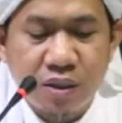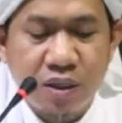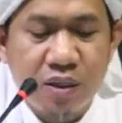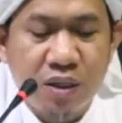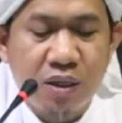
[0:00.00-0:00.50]

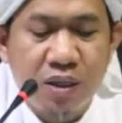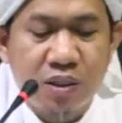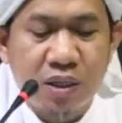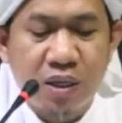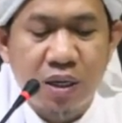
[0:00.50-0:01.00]
ia
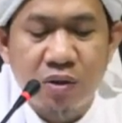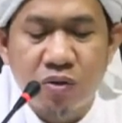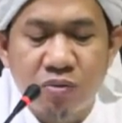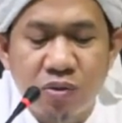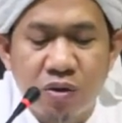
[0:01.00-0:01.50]
dicegah
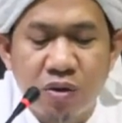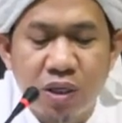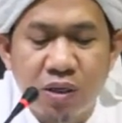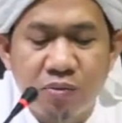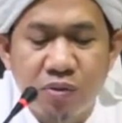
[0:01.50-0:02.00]
umuh
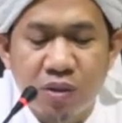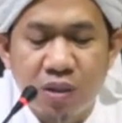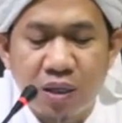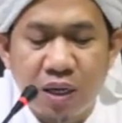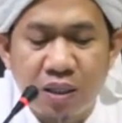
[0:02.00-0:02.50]
oleh
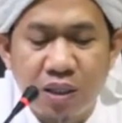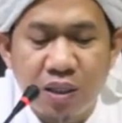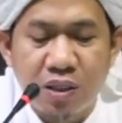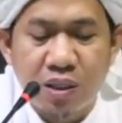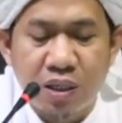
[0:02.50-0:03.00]
ibunya anil
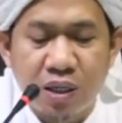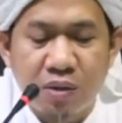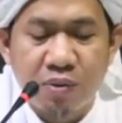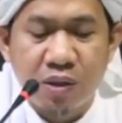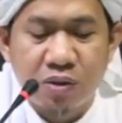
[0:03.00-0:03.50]
isya
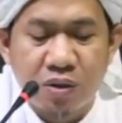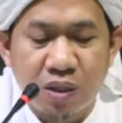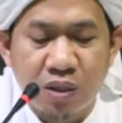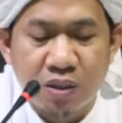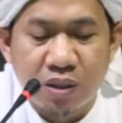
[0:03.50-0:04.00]
daripada
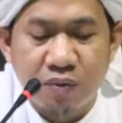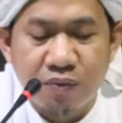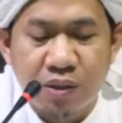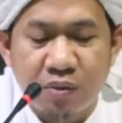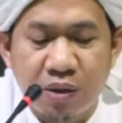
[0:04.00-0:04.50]
salat isya
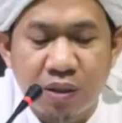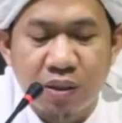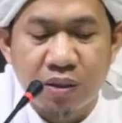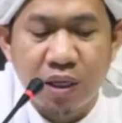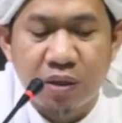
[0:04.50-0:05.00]
fi
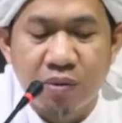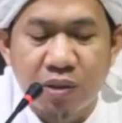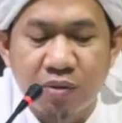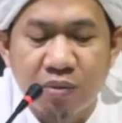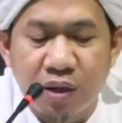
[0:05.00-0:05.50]
jamaatin dalam
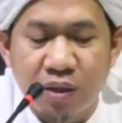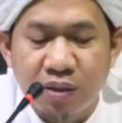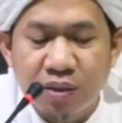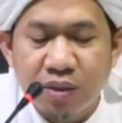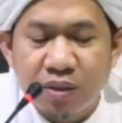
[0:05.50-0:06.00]
berjamaah
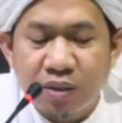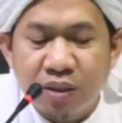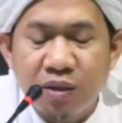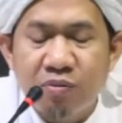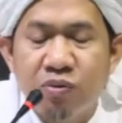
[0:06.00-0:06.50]

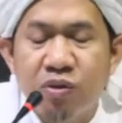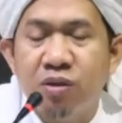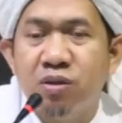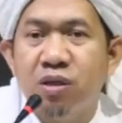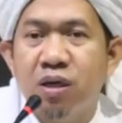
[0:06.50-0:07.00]

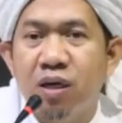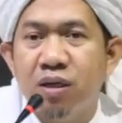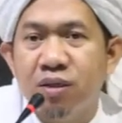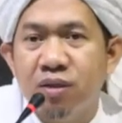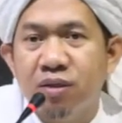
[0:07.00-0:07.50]
ibunya
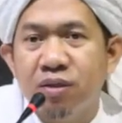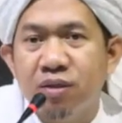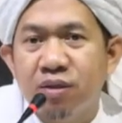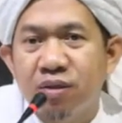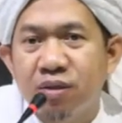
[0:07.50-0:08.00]
cegah
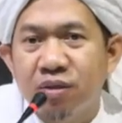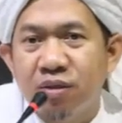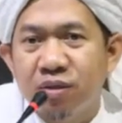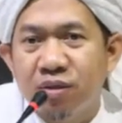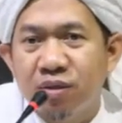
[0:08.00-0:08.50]

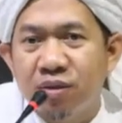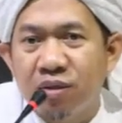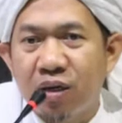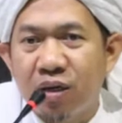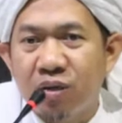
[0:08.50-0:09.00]

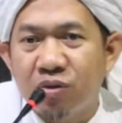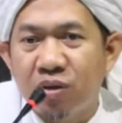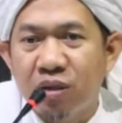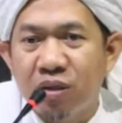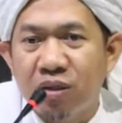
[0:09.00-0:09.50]
jangan
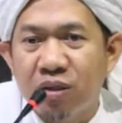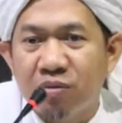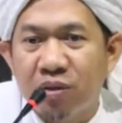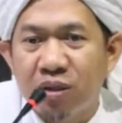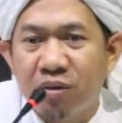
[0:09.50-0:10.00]
salat isya
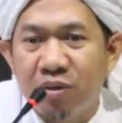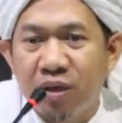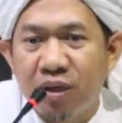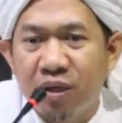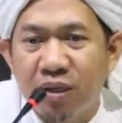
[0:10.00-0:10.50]

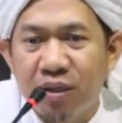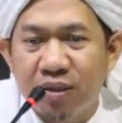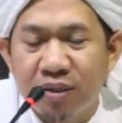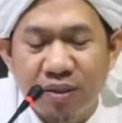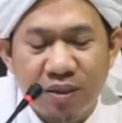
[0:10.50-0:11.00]

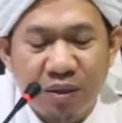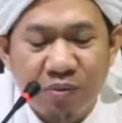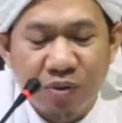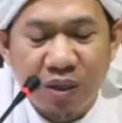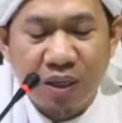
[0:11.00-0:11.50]
berjamaah
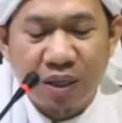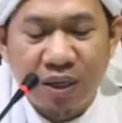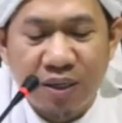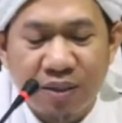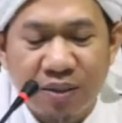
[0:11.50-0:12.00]
ibunya
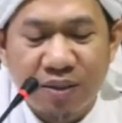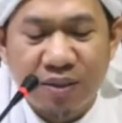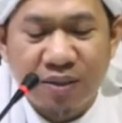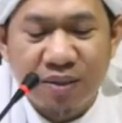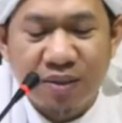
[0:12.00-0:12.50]
larang
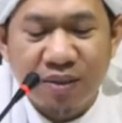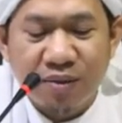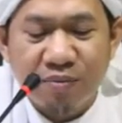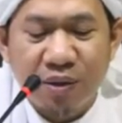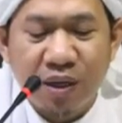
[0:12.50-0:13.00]

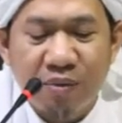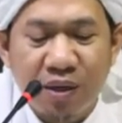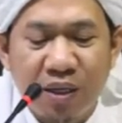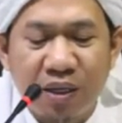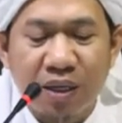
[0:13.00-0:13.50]

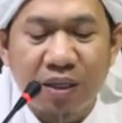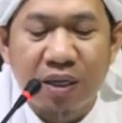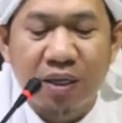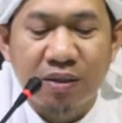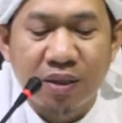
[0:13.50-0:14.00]
bagaimana nih
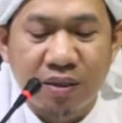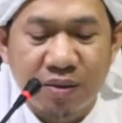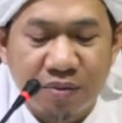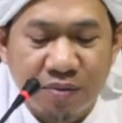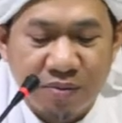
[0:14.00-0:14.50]
kata
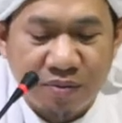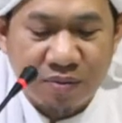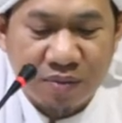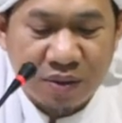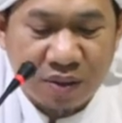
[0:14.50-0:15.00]
Hasan
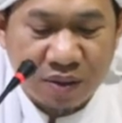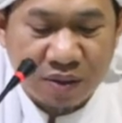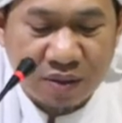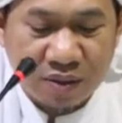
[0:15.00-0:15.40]
ya.